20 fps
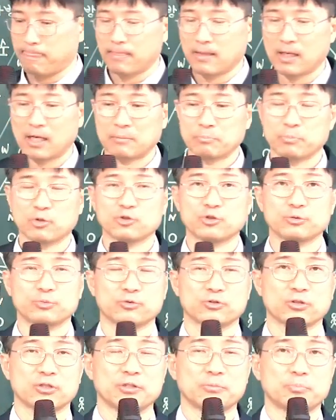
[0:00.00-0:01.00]
앞
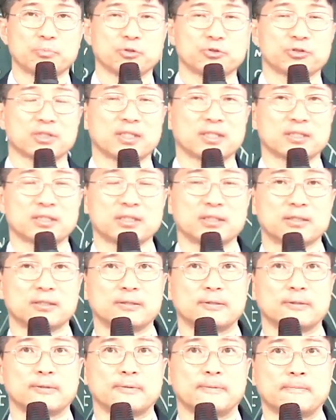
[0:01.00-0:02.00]
표지부터 뒷 표지까지.
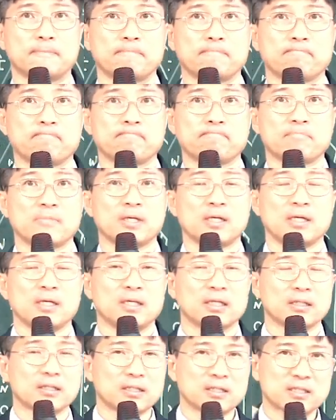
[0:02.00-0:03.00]

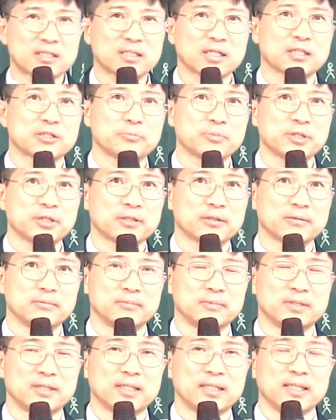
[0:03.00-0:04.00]
그렇지
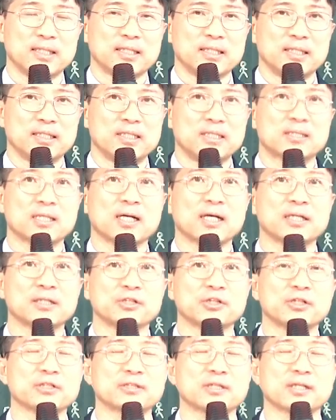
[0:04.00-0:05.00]
않으면 이상한
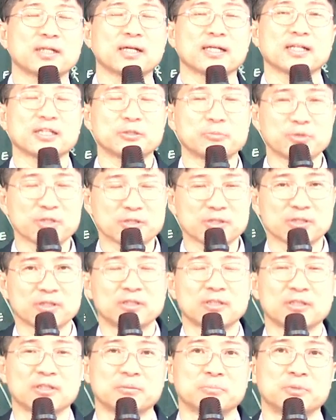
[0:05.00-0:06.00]
형태의 하나님을
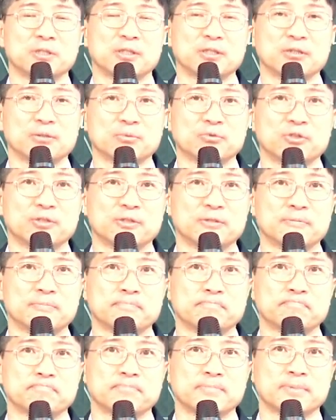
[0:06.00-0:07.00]
섬기는 겁니다. 여러분은.
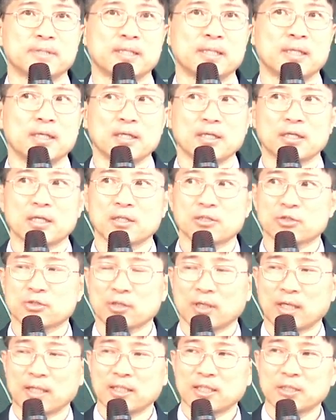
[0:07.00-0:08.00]

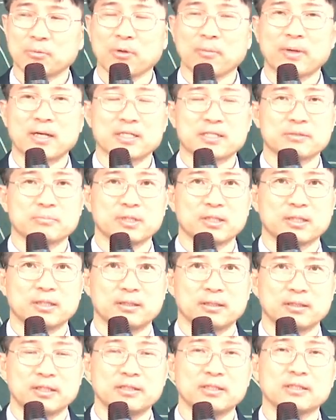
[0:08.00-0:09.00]
그래서 하나님의
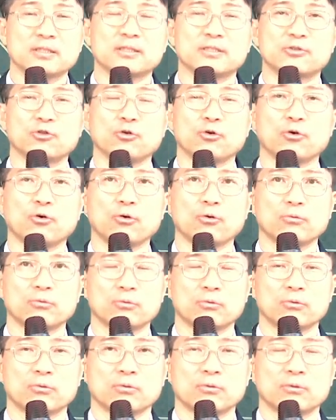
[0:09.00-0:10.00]
말씀을 있는 그대로
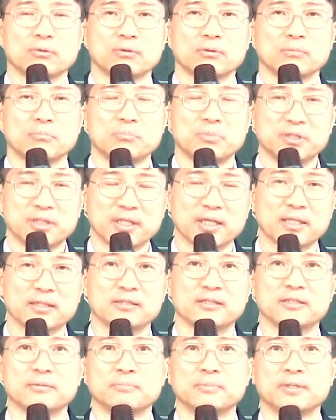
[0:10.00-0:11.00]
믿어야
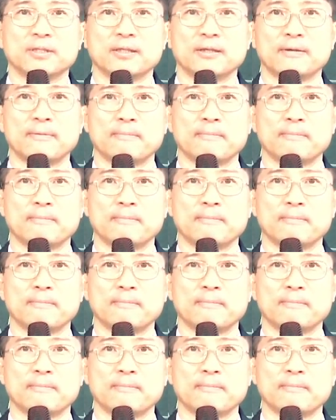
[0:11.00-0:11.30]
하는 겁니다.